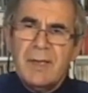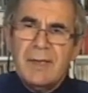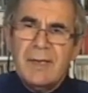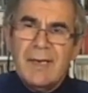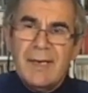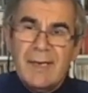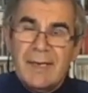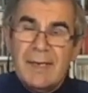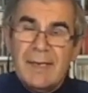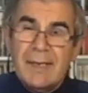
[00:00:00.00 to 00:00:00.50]

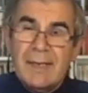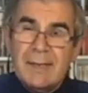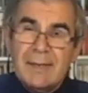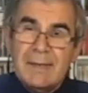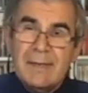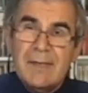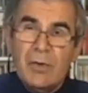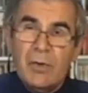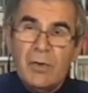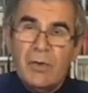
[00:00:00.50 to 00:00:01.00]

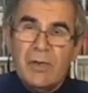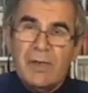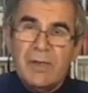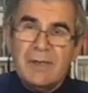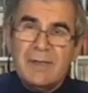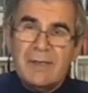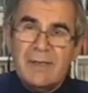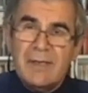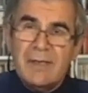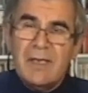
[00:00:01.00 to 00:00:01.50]
aleyhinde
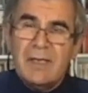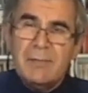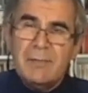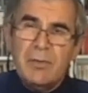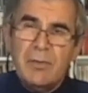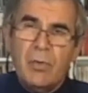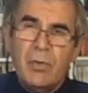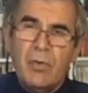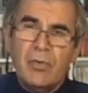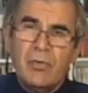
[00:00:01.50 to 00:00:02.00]
olan diğer bir
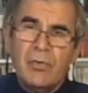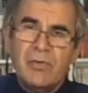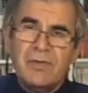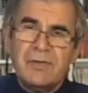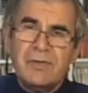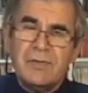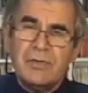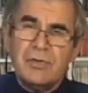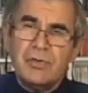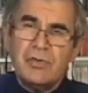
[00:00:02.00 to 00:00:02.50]
olgu
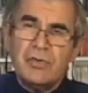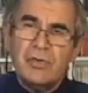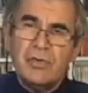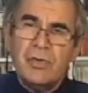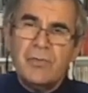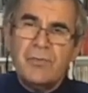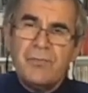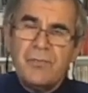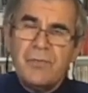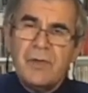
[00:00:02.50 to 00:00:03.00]
ise
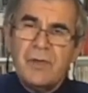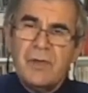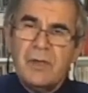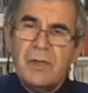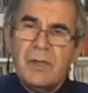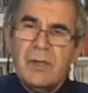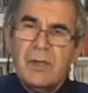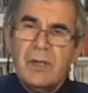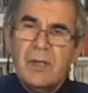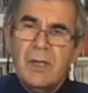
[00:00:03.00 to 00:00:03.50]
şu.
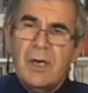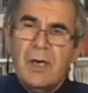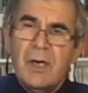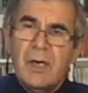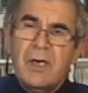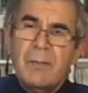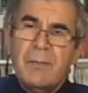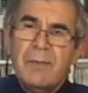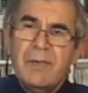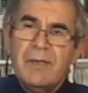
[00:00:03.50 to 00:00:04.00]

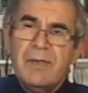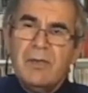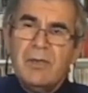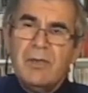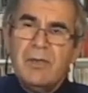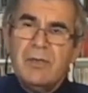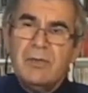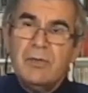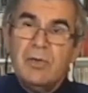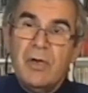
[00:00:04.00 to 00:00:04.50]
AKP
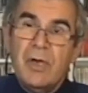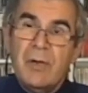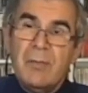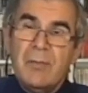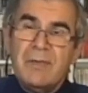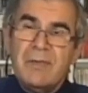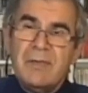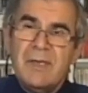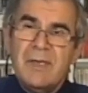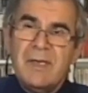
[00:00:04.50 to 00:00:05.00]

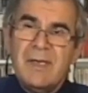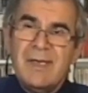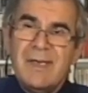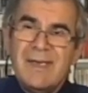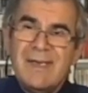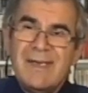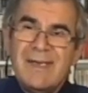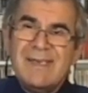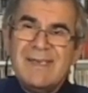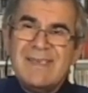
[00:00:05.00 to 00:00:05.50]
döneminde
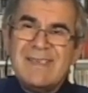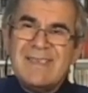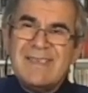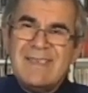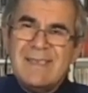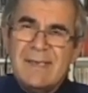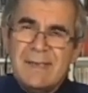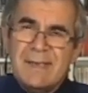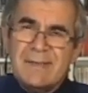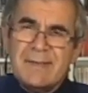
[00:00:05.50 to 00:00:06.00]

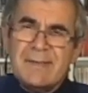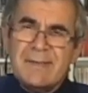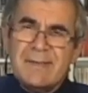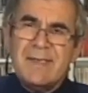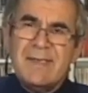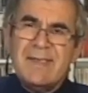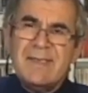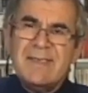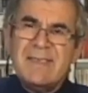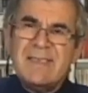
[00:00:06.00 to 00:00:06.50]

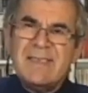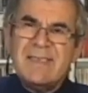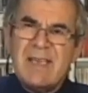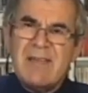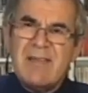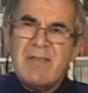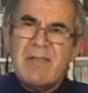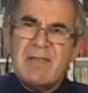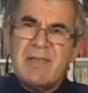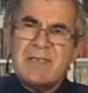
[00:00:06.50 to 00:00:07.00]
siyasetin
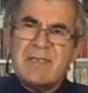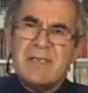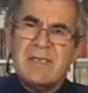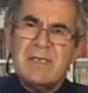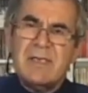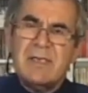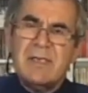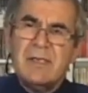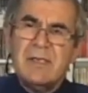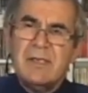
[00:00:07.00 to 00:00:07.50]

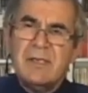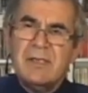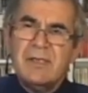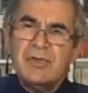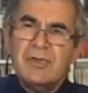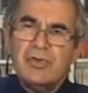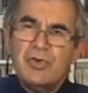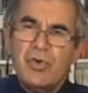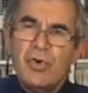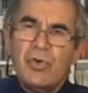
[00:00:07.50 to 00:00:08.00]
seviyesi
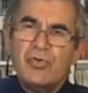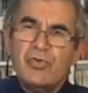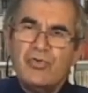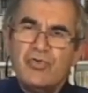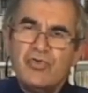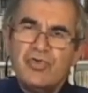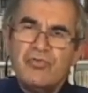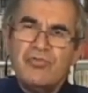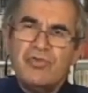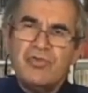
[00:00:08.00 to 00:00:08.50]
çok
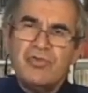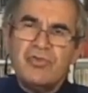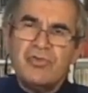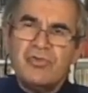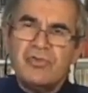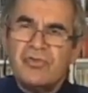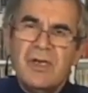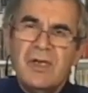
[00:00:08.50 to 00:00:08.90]
düşmüştür.